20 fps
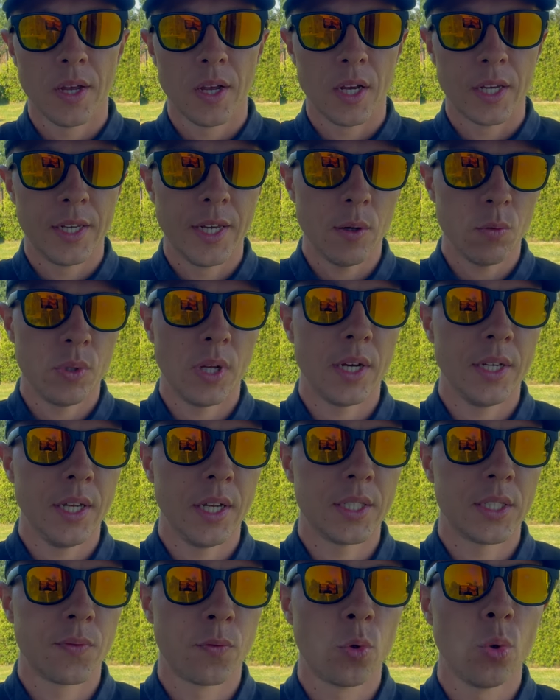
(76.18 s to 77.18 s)
Giełda
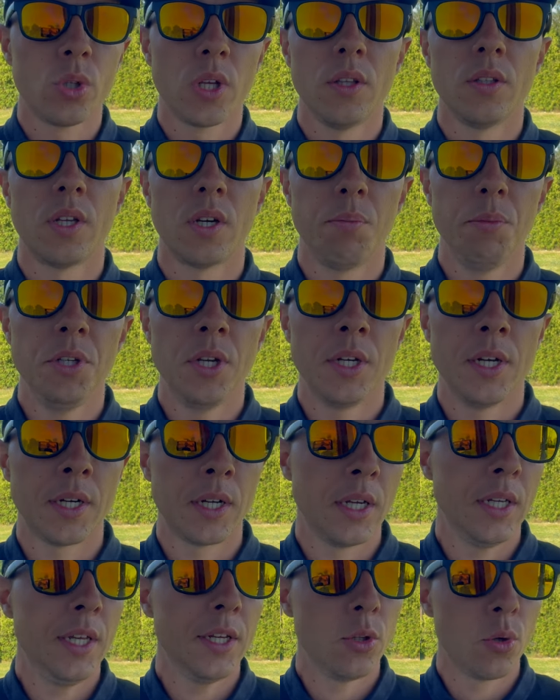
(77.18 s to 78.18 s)
jest w krótkim terminie
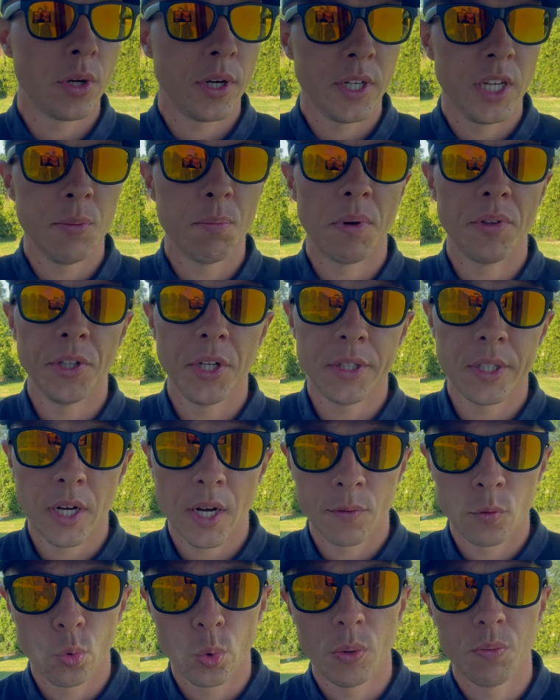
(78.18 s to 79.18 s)
jak jednoręki bandyta, a
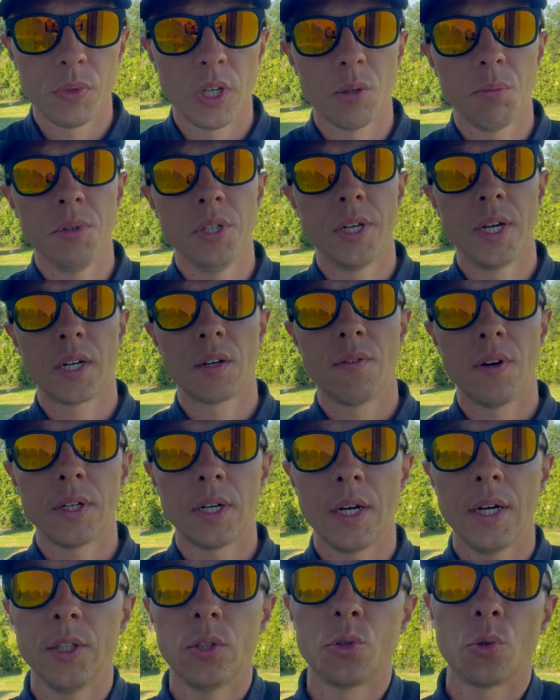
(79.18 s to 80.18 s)
w długim terminie jak
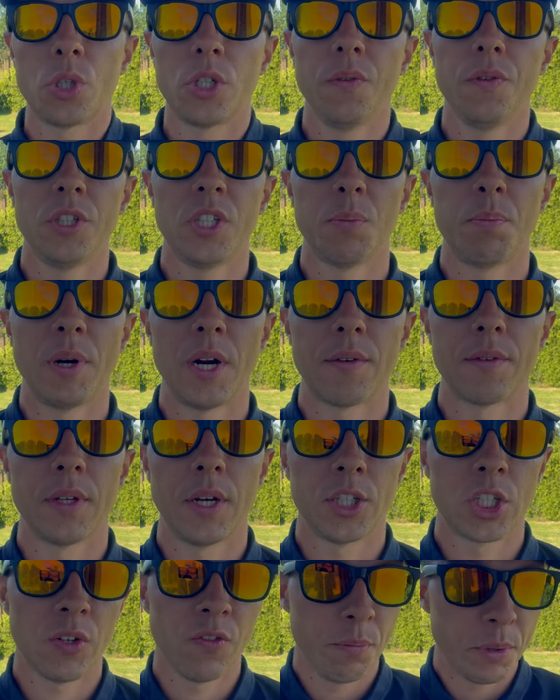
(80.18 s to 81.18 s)
waga i to jest oczywiście prawda.
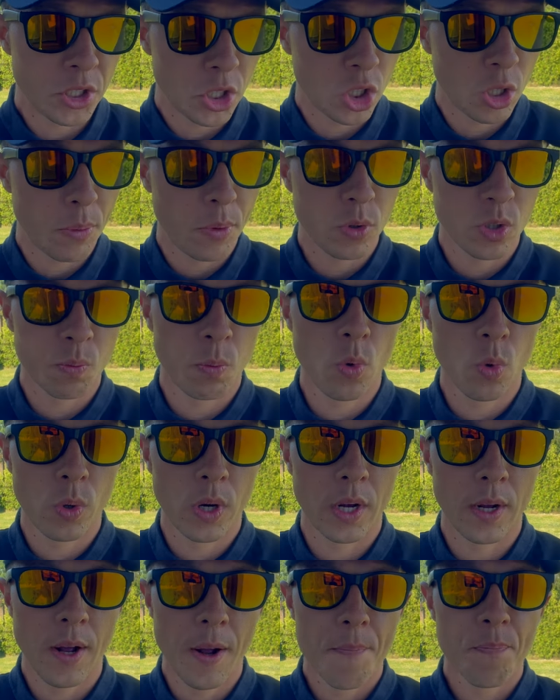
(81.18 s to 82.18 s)
Jeżeli wybierzesz dobrą
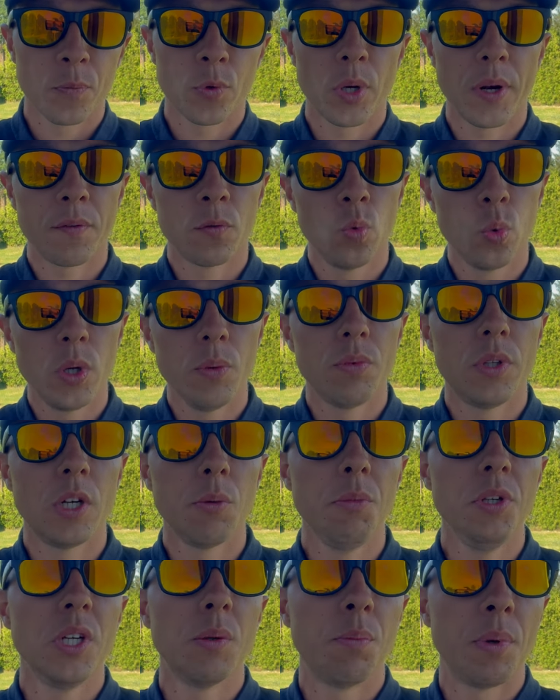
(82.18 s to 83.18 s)
spółkę, to ona w długim
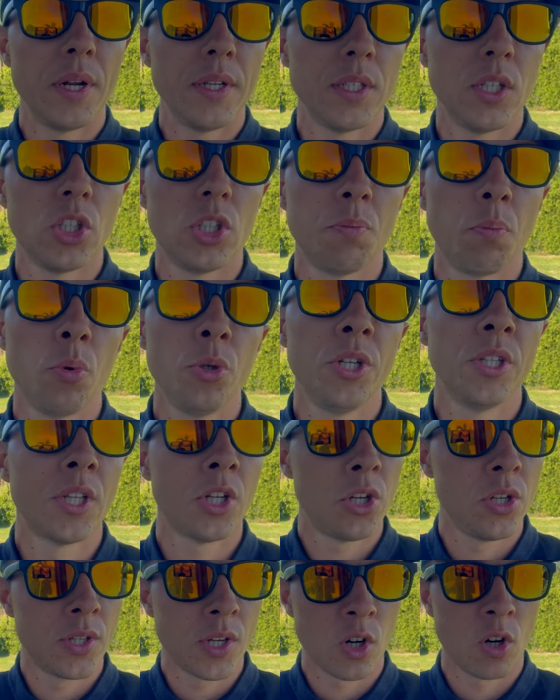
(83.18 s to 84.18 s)
terminie prędzej czy później da
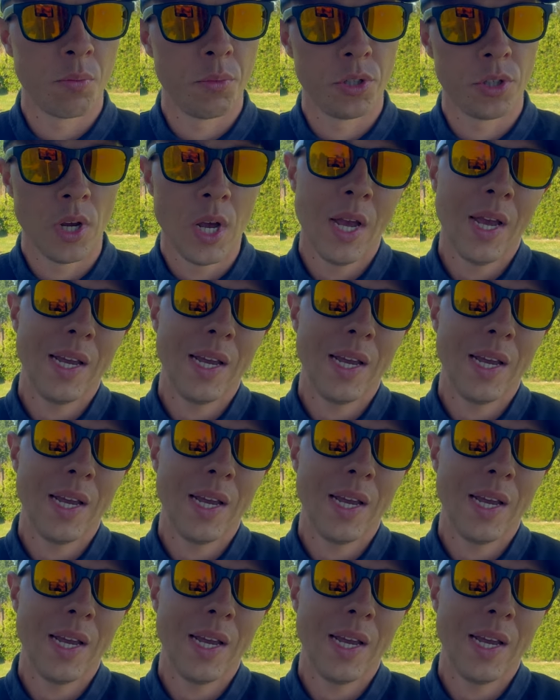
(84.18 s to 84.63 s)
Ci zarobić.